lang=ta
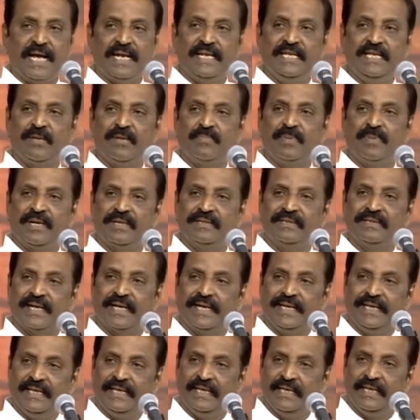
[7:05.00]
அரியர்
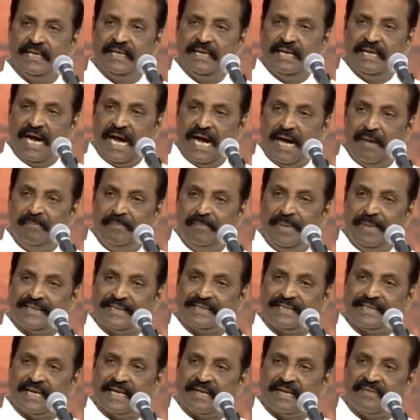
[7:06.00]
பெருந்தகை
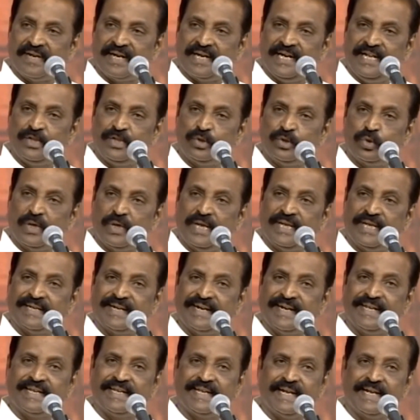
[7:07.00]
அம்பேத்கர் அவர்களை
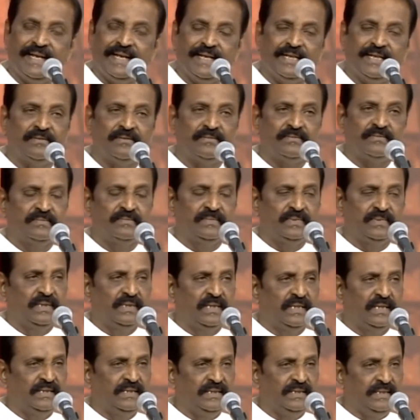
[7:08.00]
தொலைக்கணைக்கிறேன்
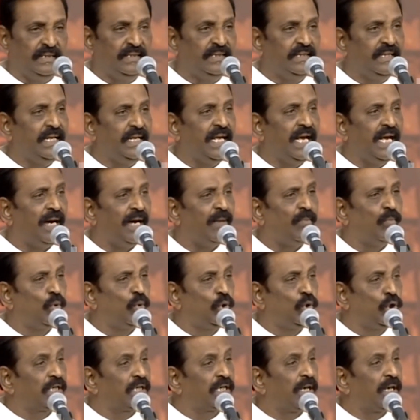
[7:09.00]
இந்தியா
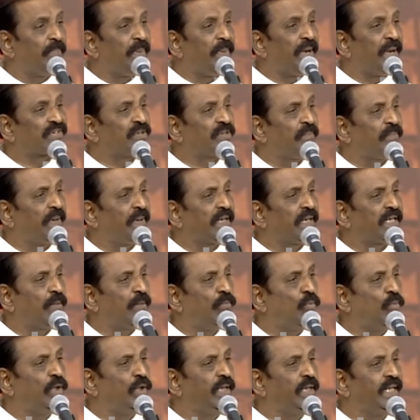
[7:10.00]
முழுக்க பேசப்பட்ட
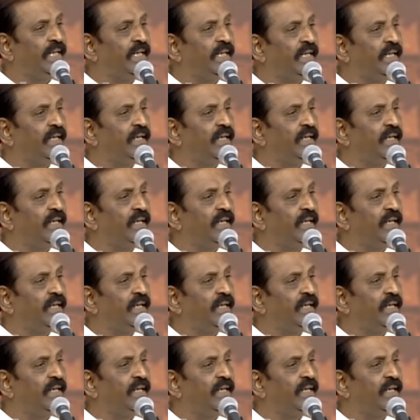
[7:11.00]
மொழி